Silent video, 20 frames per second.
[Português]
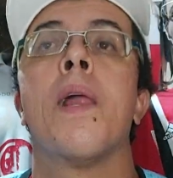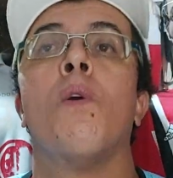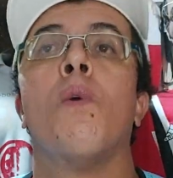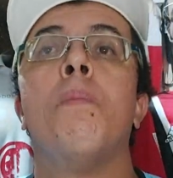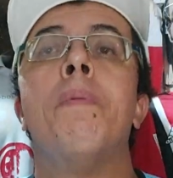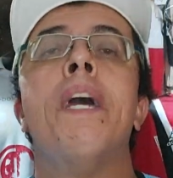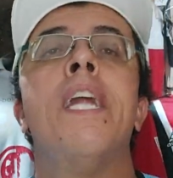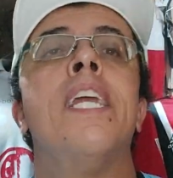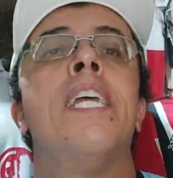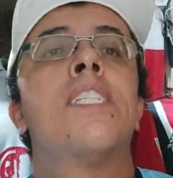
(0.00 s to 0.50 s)
O
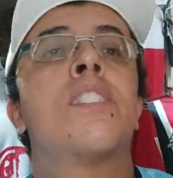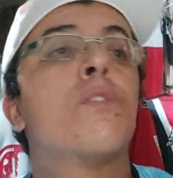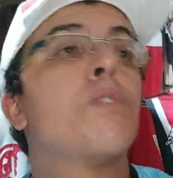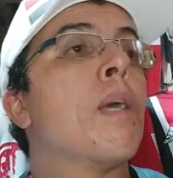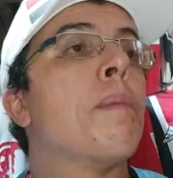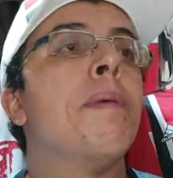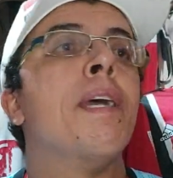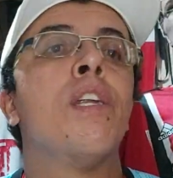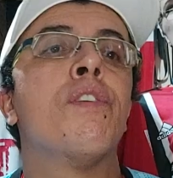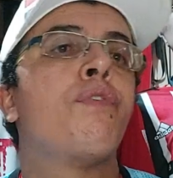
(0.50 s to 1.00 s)
Benítez
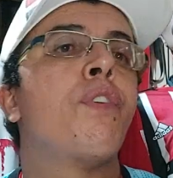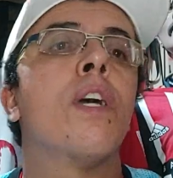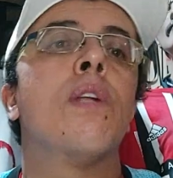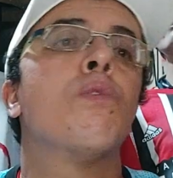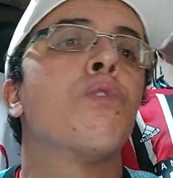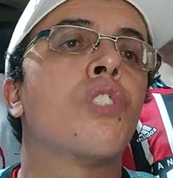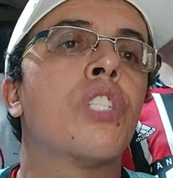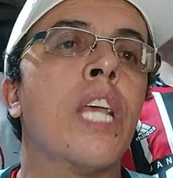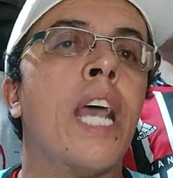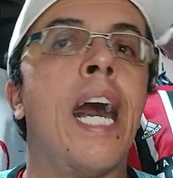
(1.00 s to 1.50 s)
também não foi
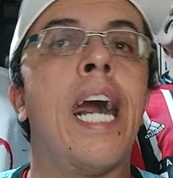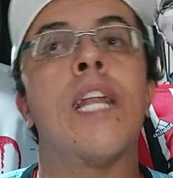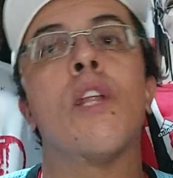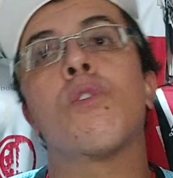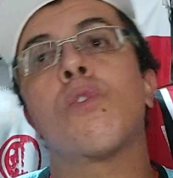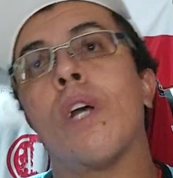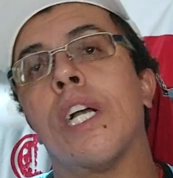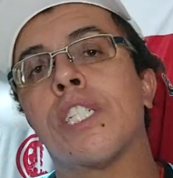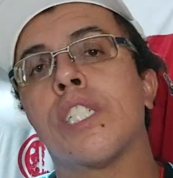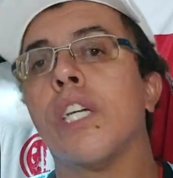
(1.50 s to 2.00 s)
anunciado.
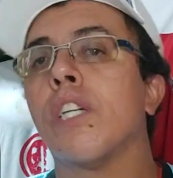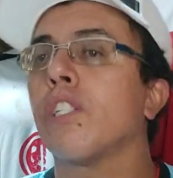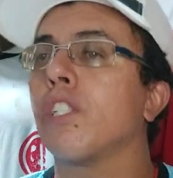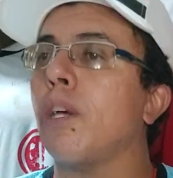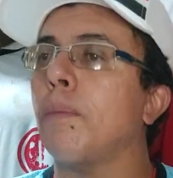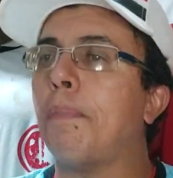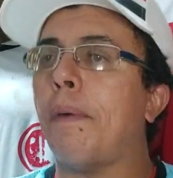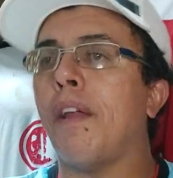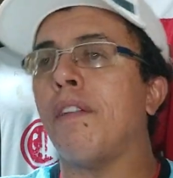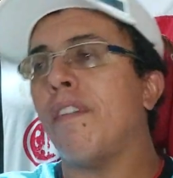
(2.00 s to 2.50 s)
Eu tô achando que o
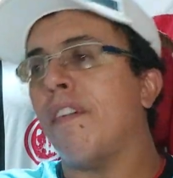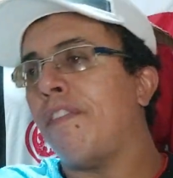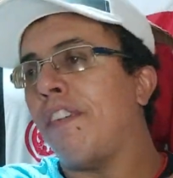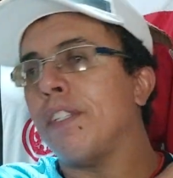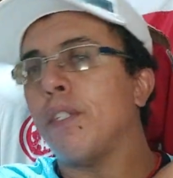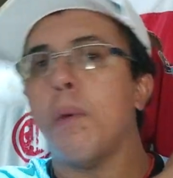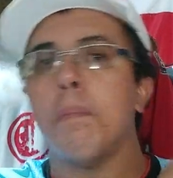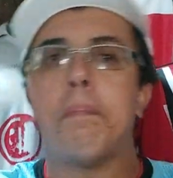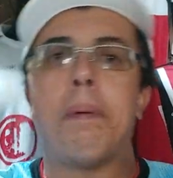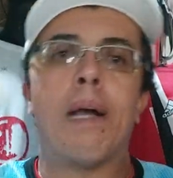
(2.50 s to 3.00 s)
São Paulo vai
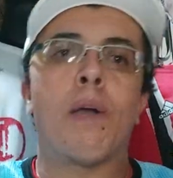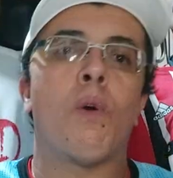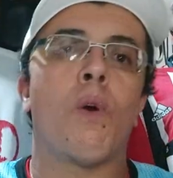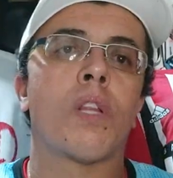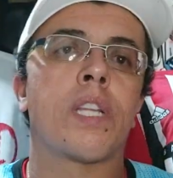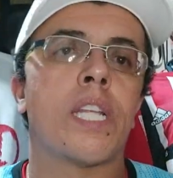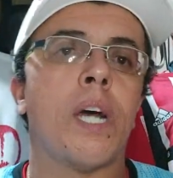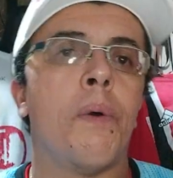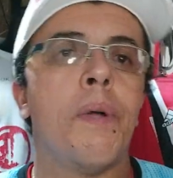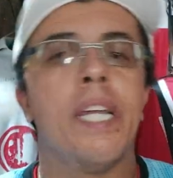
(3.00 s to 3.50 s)
fazer um
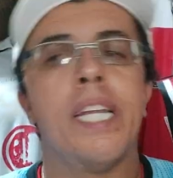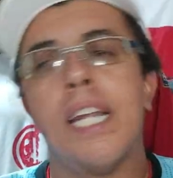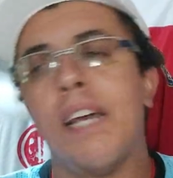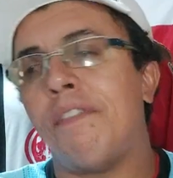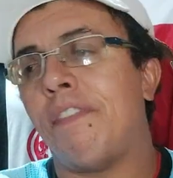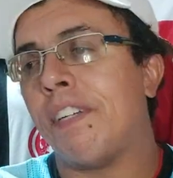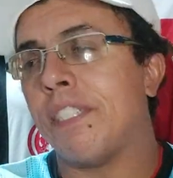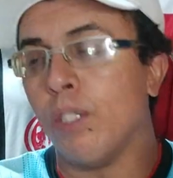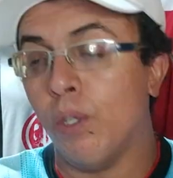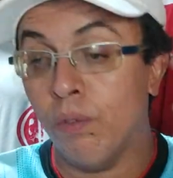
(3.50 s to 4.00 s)
pacotão aí,
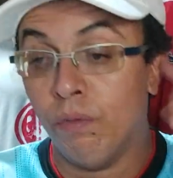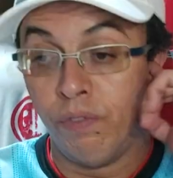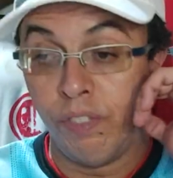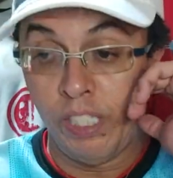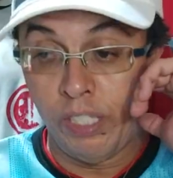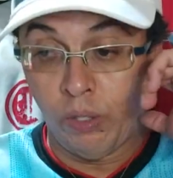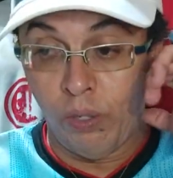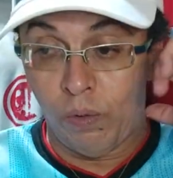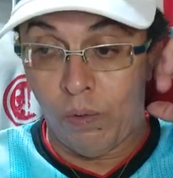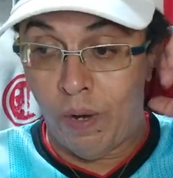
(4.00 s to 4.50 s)
deve fazer um
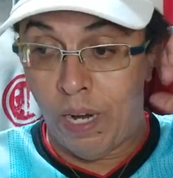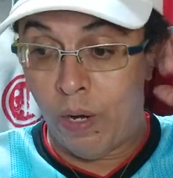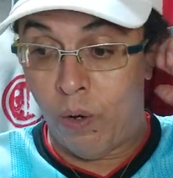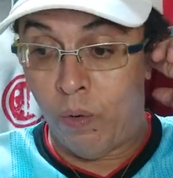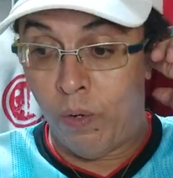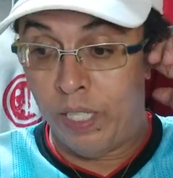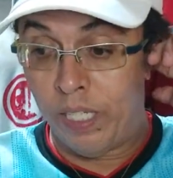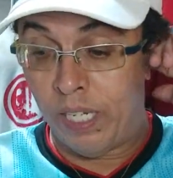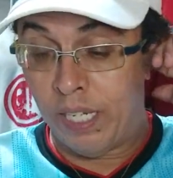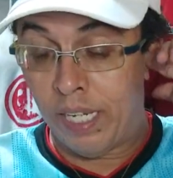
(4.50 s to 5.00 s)
vídeo, alguma
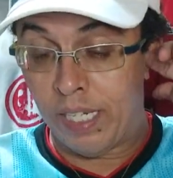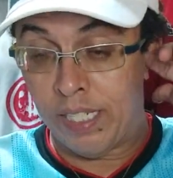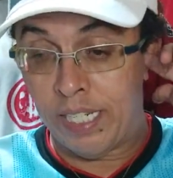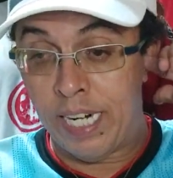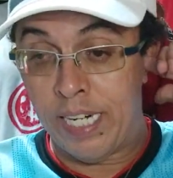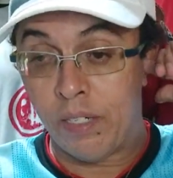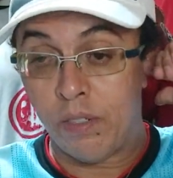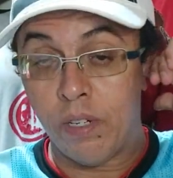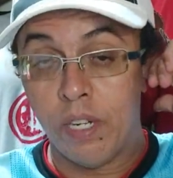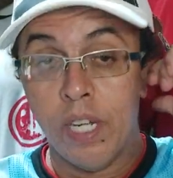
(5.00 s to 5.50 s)
coisa, tá
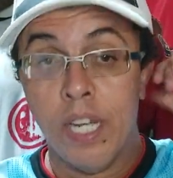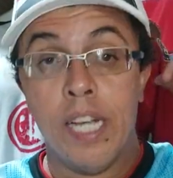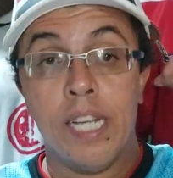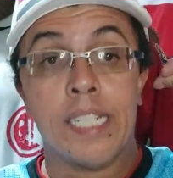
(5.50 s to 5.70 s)
certo?